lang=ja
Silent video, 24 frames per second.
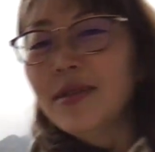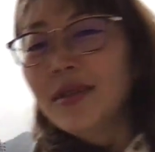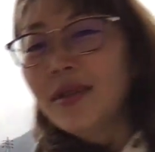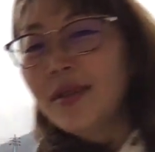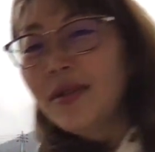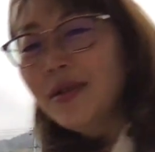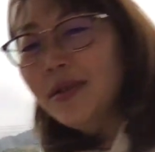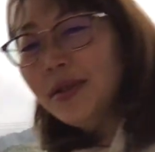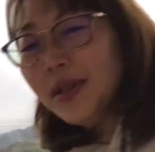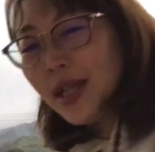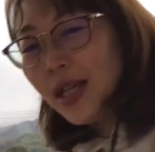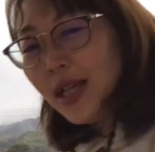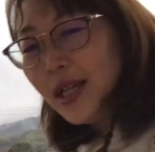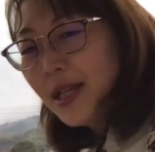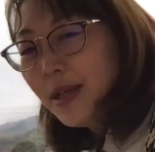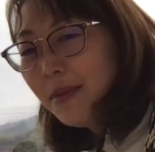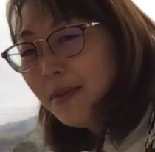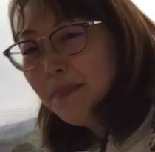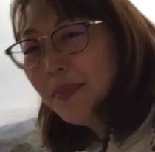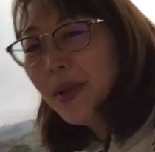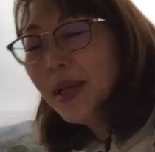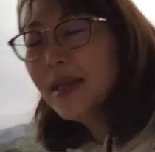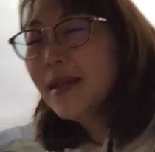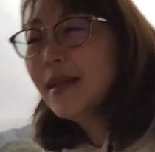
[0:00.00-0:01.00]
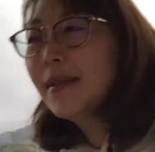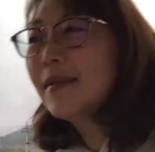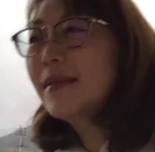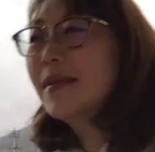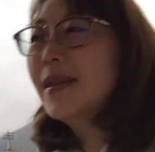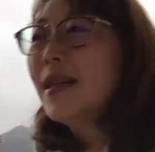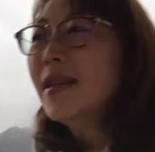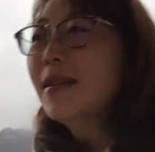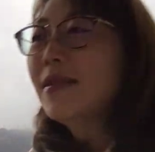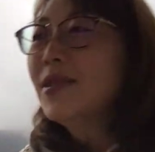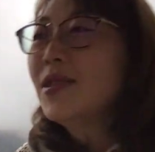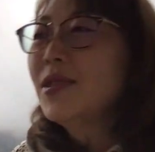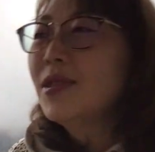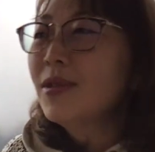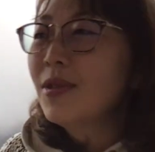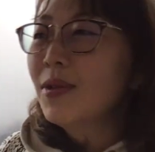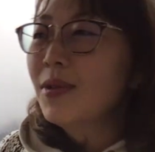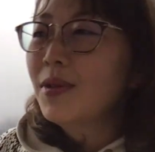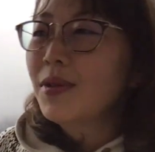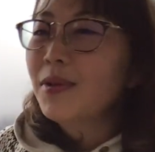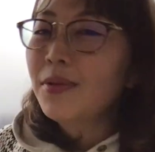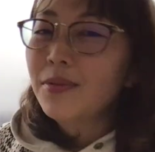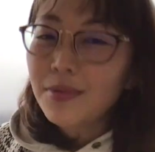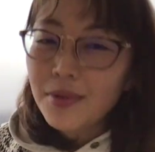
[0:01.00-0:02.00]
をこうね引っ張ってくれる
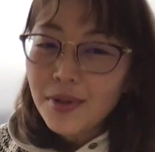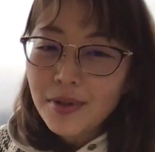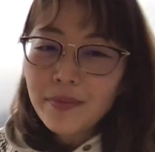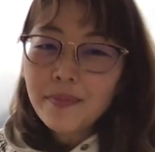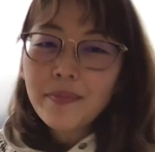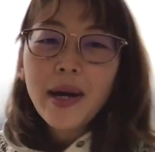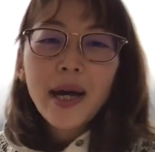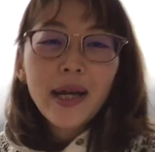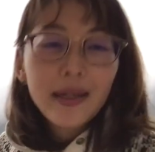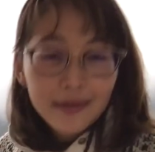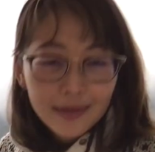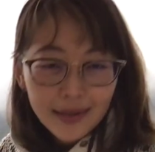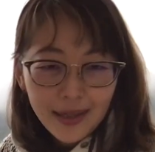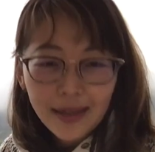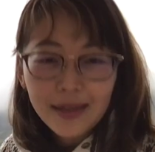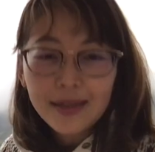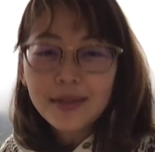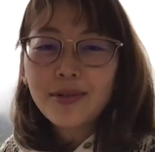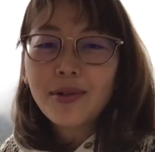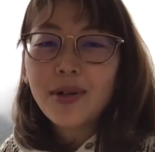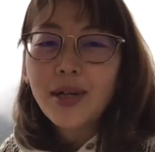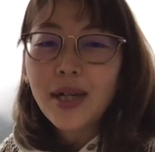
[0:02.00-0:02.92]
人を待ったりと